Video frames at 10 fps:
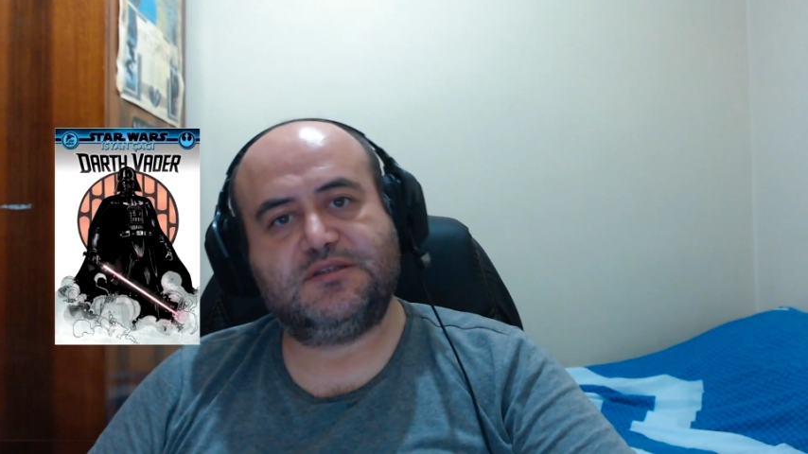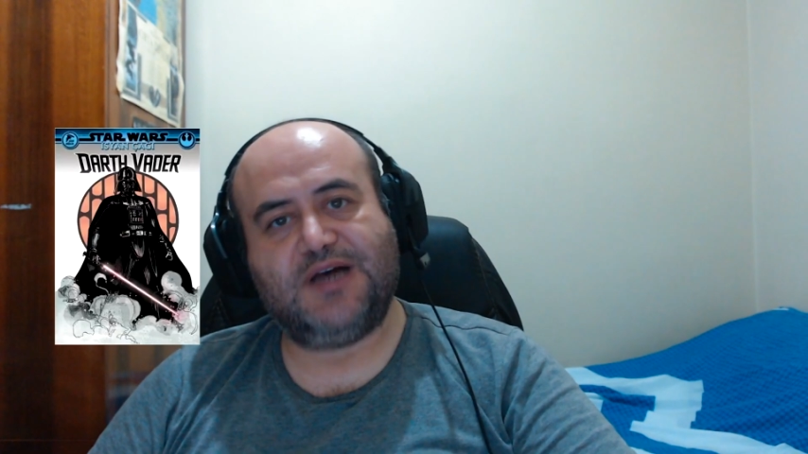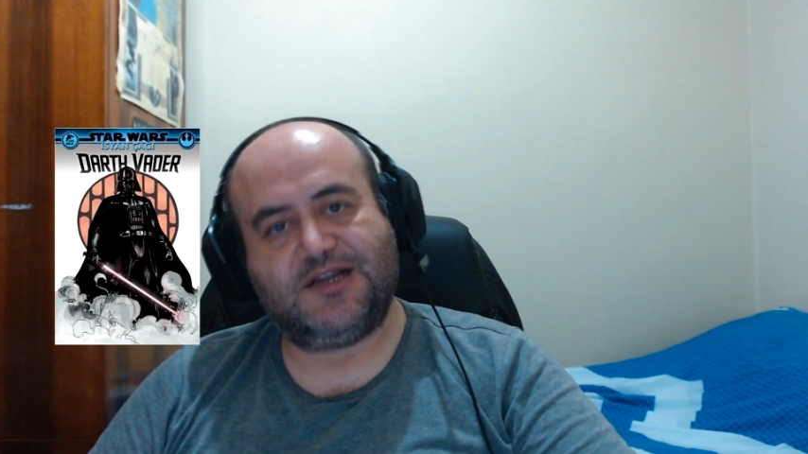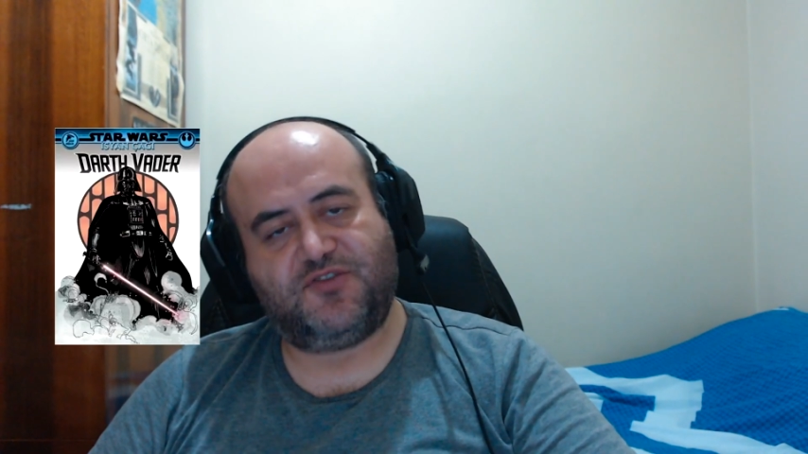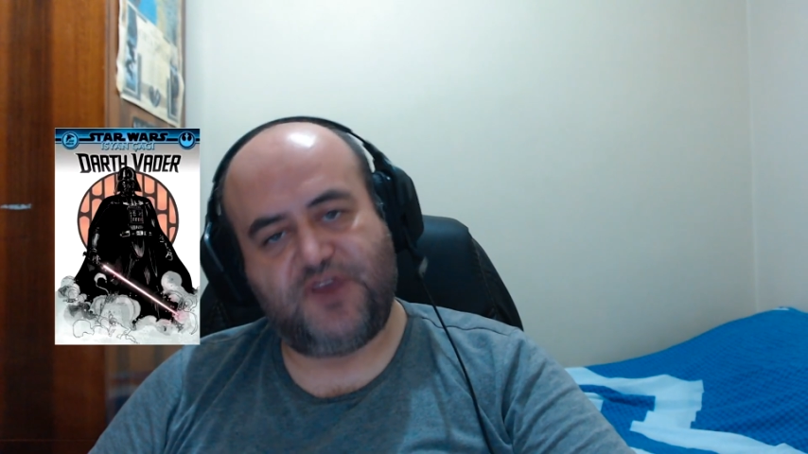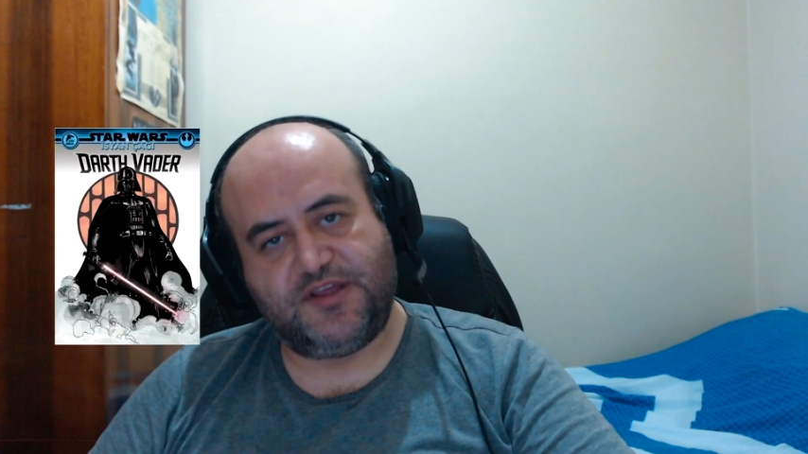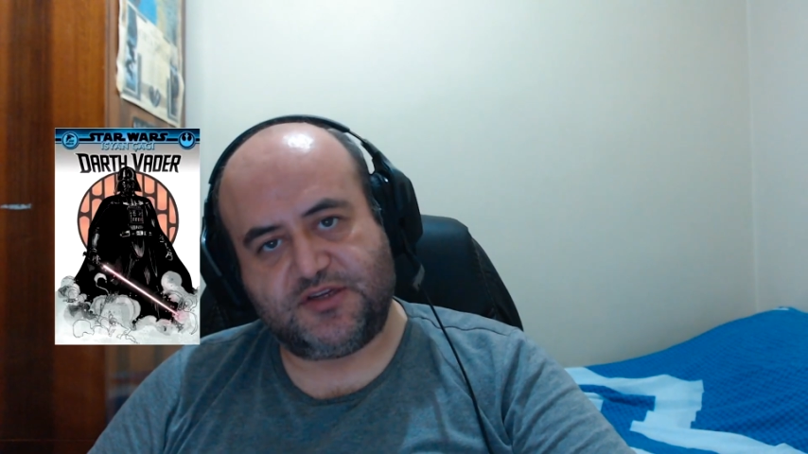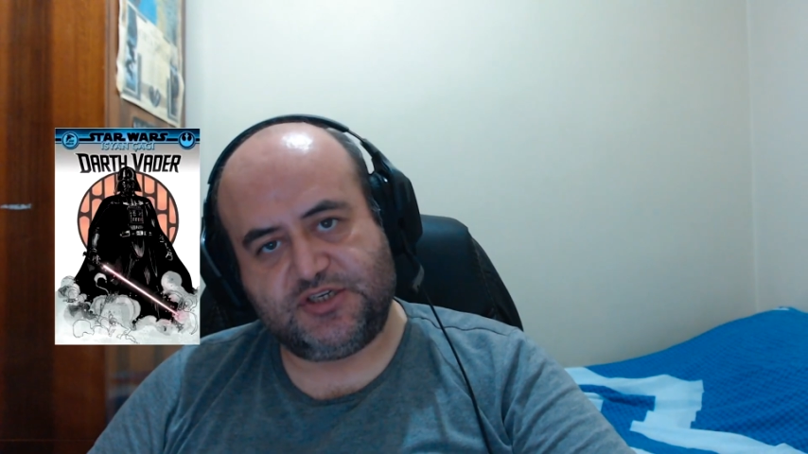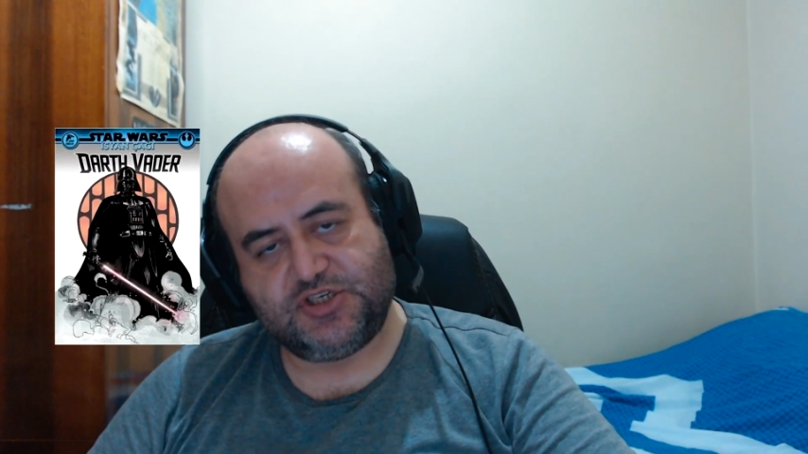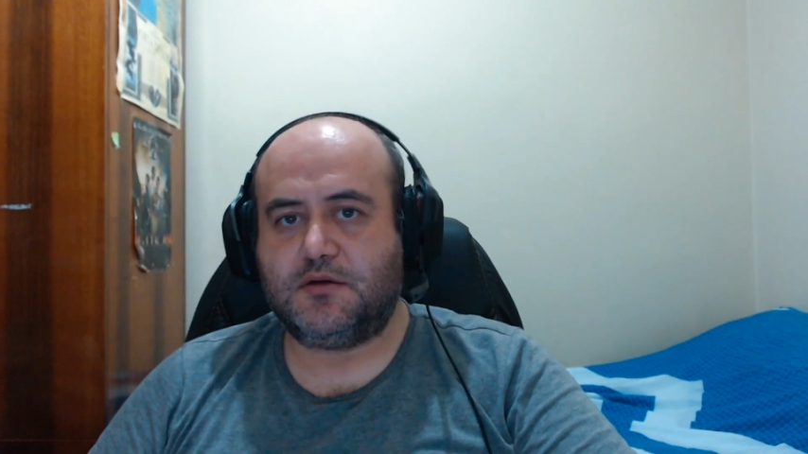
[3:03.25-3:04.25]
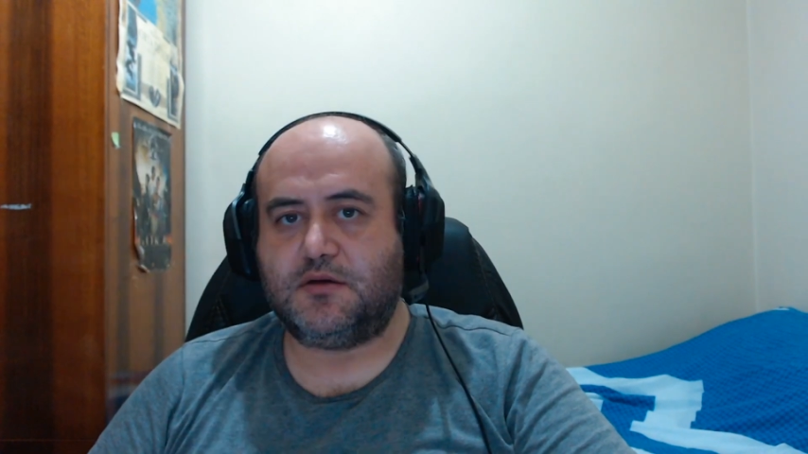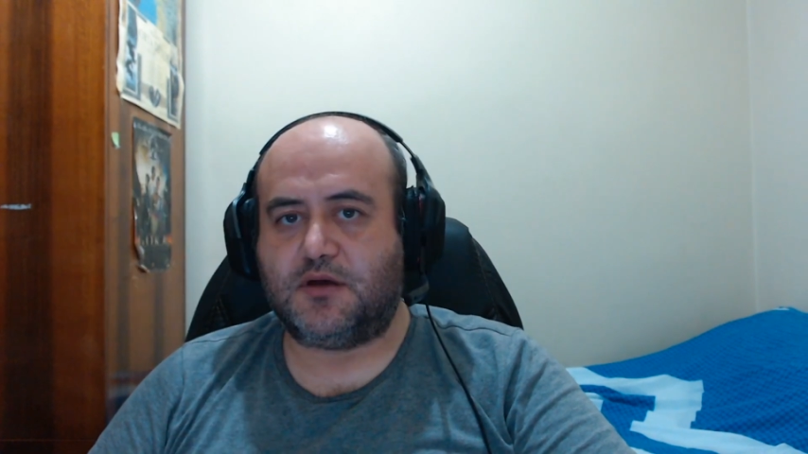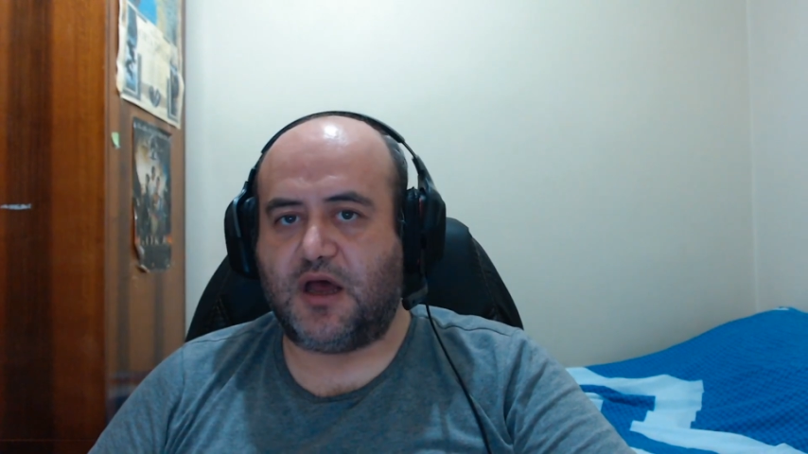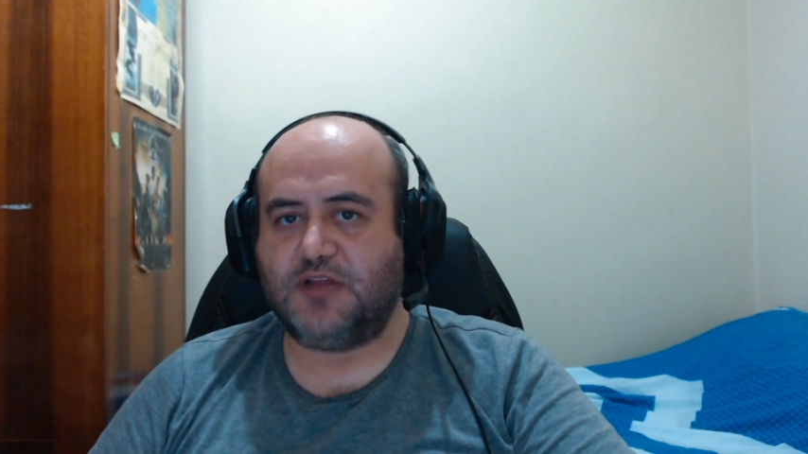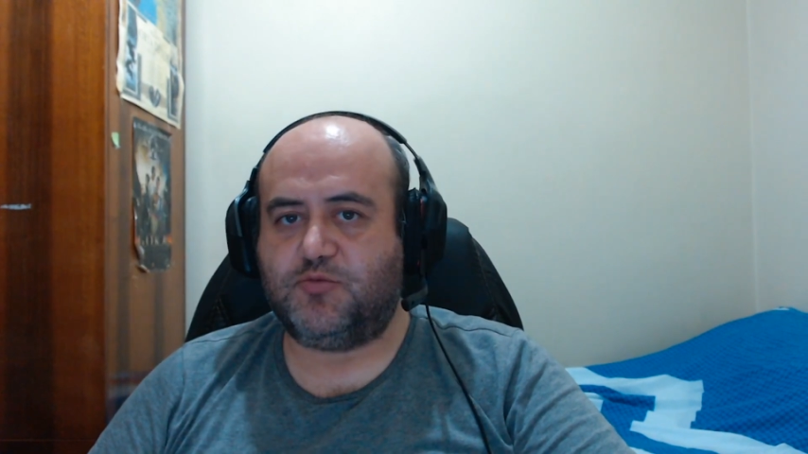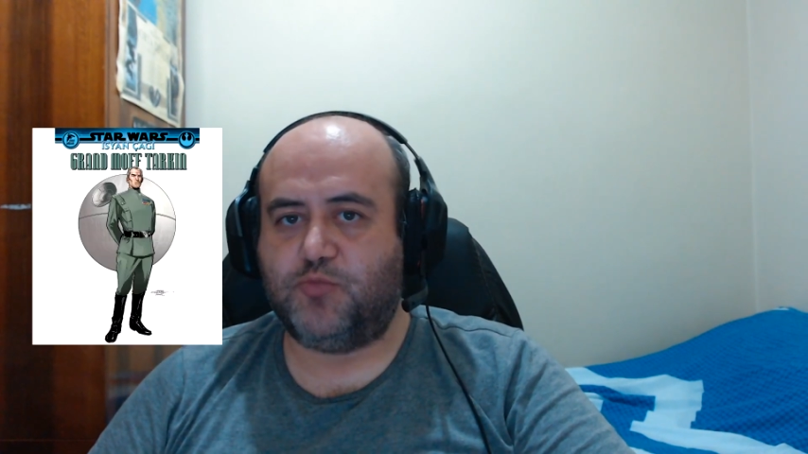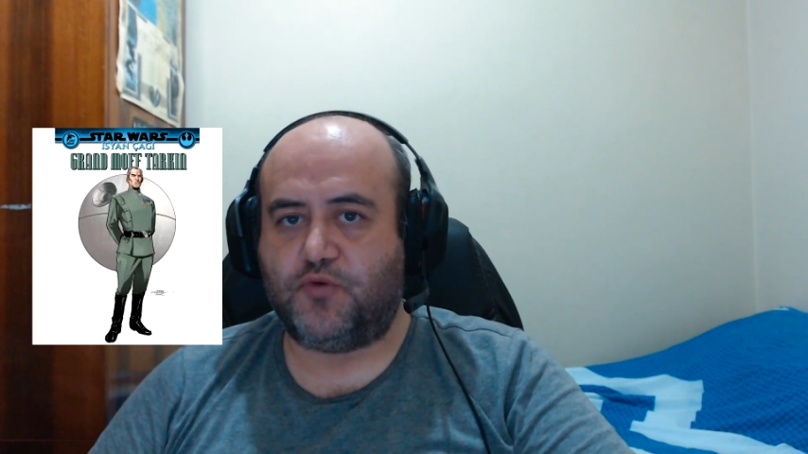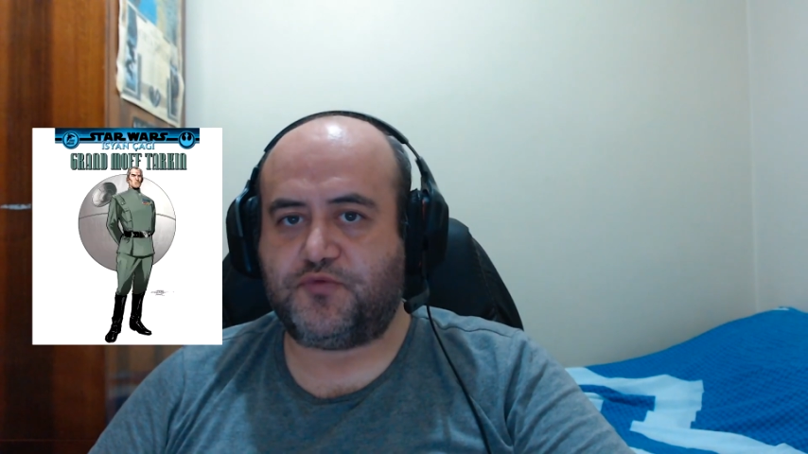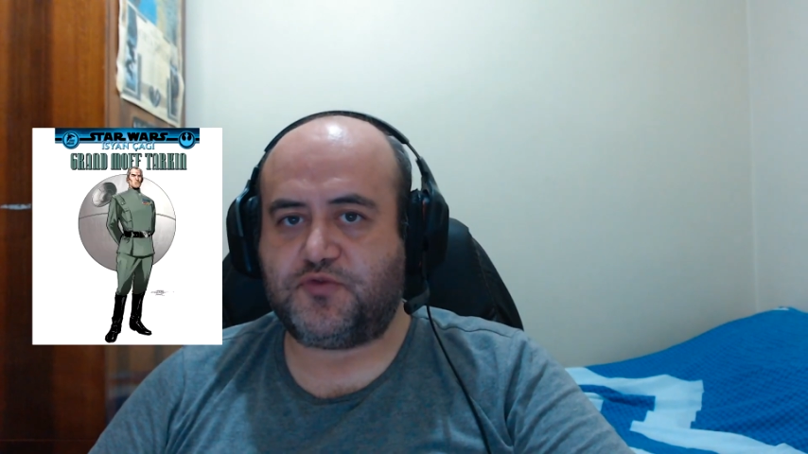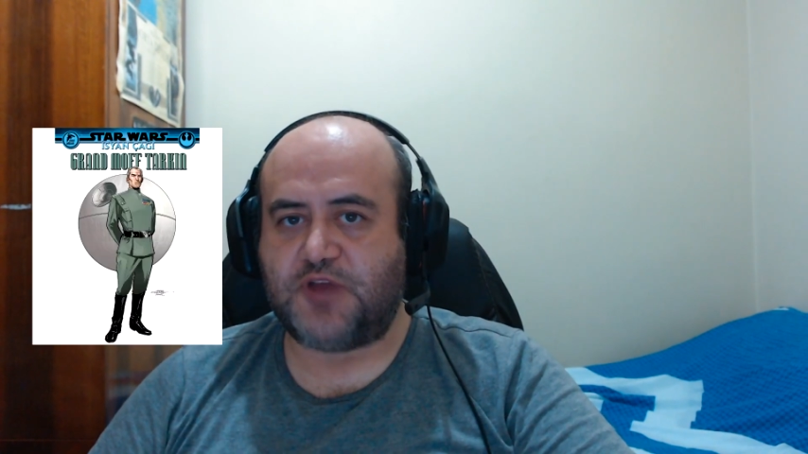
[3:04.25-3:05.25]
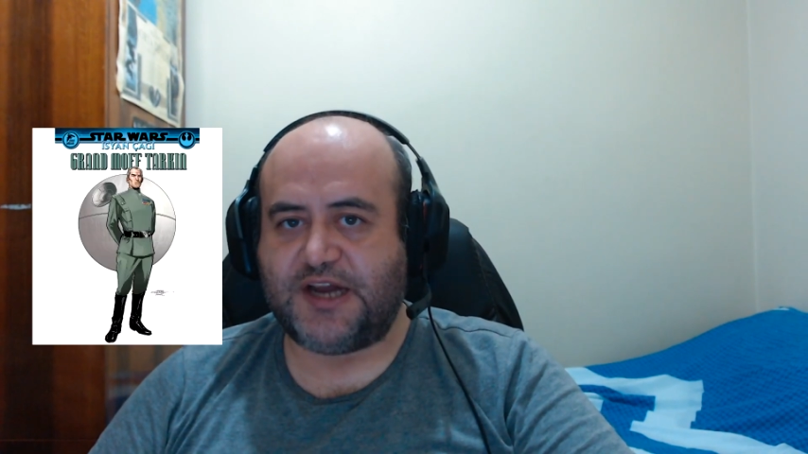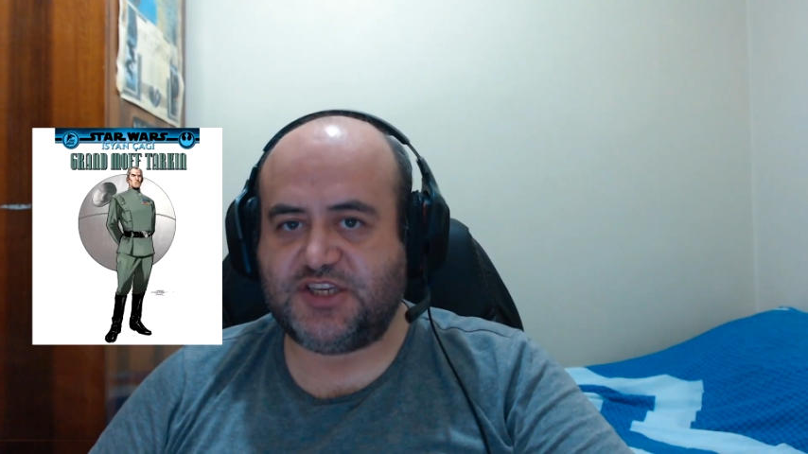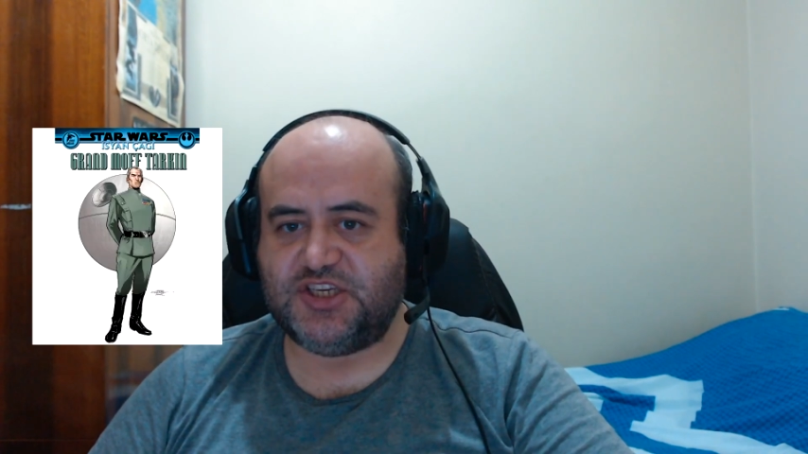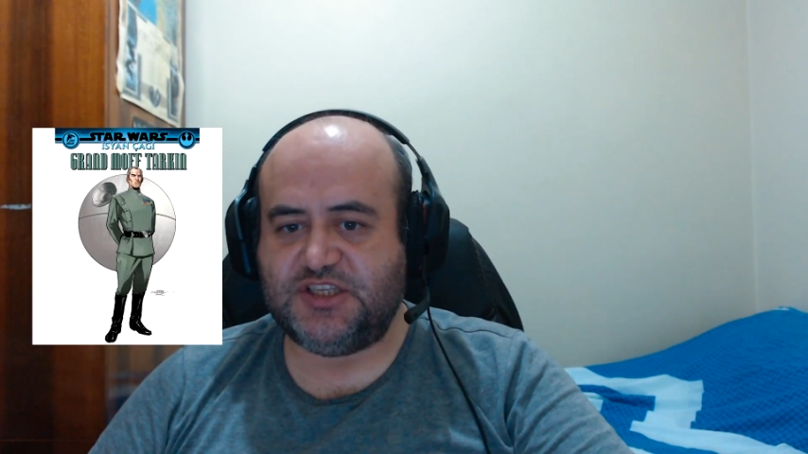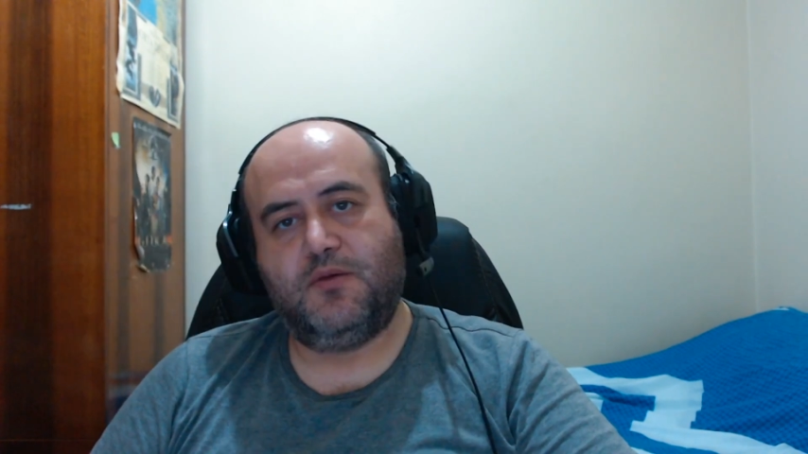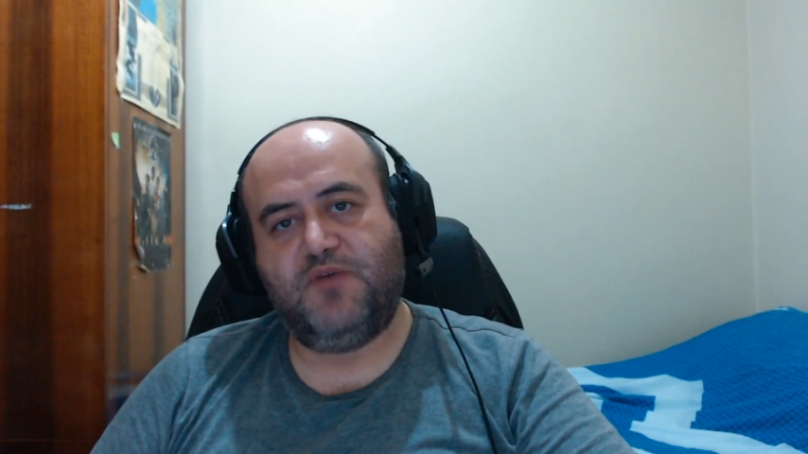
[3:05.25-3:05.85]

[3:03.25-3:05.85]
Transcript: Darth Vader, Grand Moff Tarkin